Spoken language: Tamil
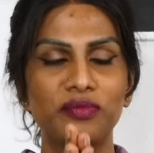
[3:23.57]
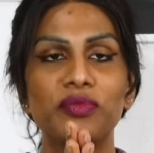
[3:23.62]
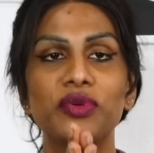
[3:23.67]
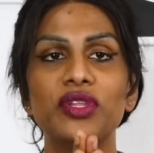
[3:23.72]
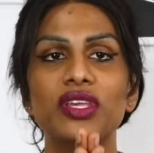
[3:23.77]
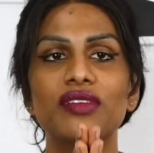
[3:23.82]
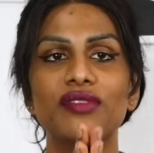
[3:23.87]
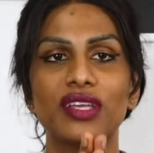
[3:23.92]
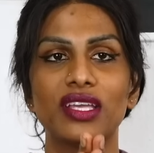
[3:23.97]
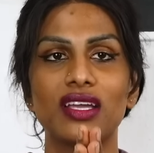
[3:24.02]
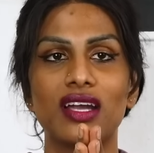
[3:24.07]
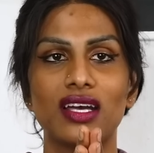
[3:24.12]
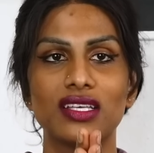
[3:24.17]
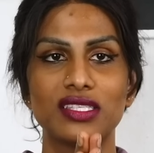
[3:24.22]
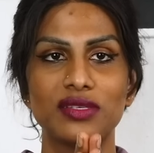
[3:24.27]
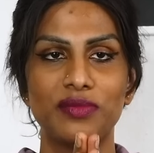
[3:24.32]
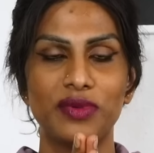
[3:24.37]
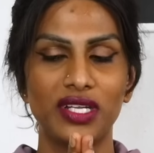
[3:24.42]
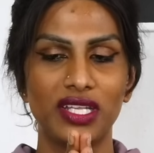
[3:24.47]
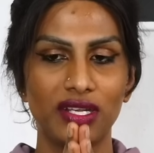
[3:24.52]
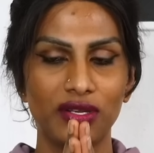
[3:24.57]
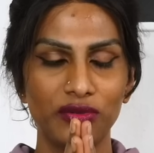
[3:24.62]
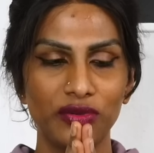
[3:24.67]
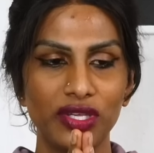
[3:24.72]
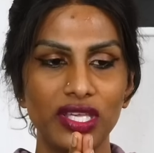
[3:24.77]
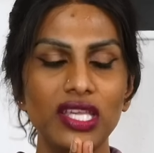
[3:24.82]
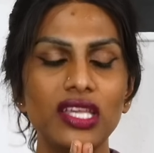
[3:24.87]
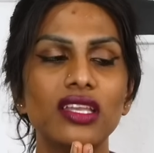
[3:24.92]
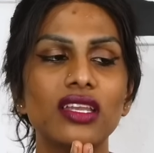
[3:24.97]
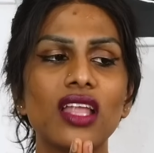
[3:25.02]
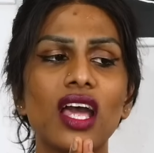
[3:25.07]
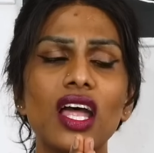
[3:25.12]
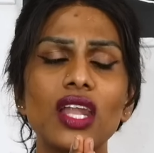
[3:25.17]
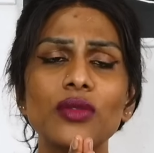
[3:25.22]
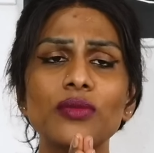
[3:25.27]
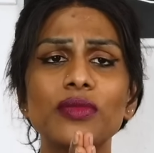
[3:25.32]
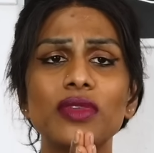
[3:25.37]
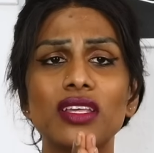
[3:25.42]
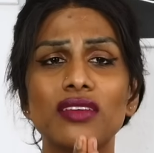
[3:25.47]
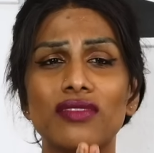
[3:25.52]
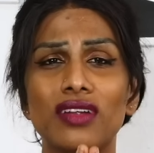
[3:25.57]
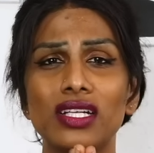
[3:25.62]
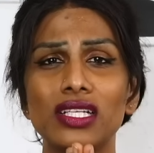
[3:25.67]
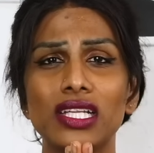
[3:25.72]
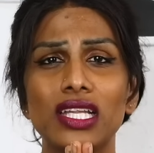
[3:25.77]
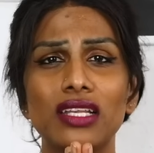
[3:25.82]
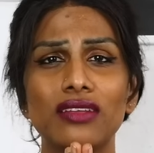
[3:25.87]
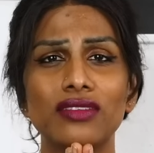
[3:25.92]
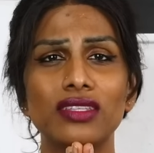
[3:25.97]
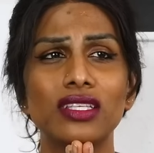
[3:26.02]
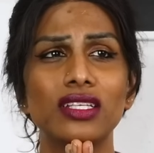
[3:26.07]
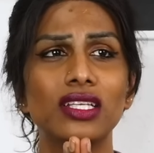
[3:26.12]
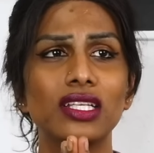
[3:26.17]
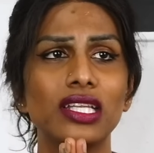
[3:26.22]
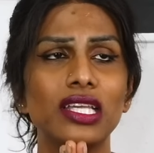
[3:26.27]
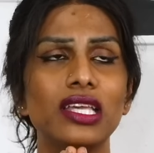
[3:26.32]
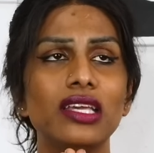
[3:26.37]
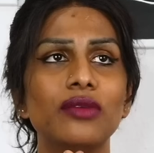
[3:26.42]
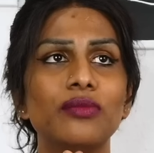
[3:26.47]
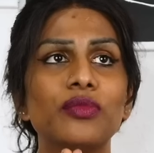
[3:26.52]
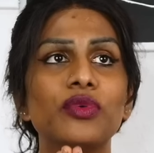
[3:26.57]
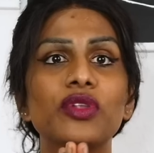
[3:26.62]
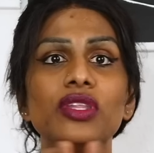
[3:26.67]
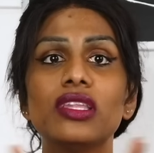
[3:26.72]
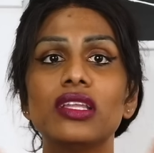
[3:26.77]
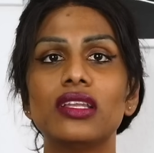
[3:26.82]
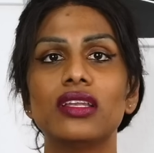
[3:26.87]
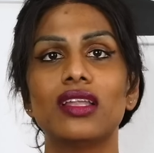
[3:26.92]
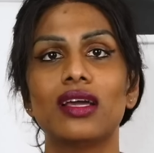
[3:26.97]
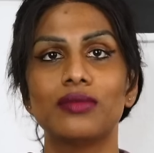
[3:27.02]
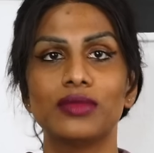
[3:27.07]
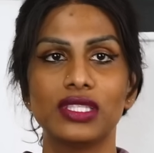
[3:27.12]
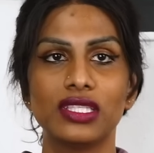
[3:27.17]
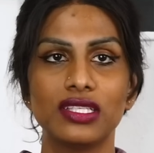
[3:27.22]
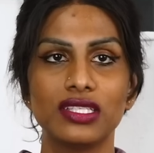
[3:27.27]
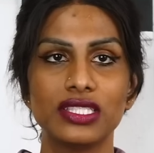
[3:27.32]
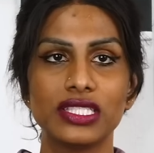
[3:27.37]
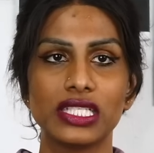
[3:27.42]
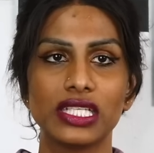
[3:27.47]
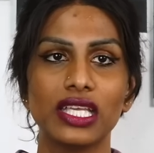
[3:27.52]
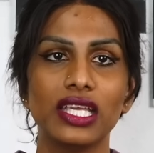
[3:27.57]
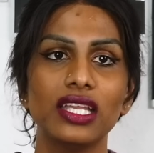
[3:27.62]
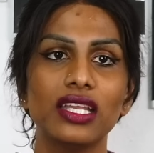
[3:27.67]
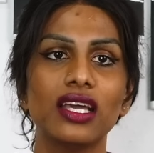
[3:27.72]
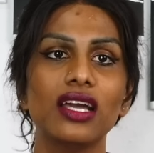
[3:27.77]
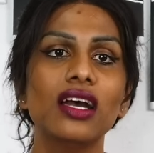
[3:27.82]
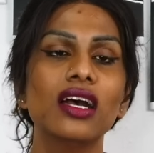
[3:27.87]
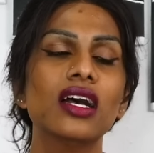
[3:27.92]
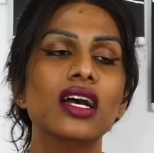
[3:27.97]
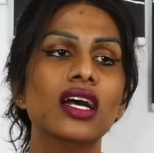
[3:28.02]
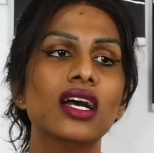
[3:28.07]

புரிய வைக்க ஆசைப்படுறேன் ஓகே நானும் இந்த வாழ்க்கையில் வந்து நிறைய புரிதல் இல்லாமல் தெரிஞ்சிருக்கேன் ஏன்னா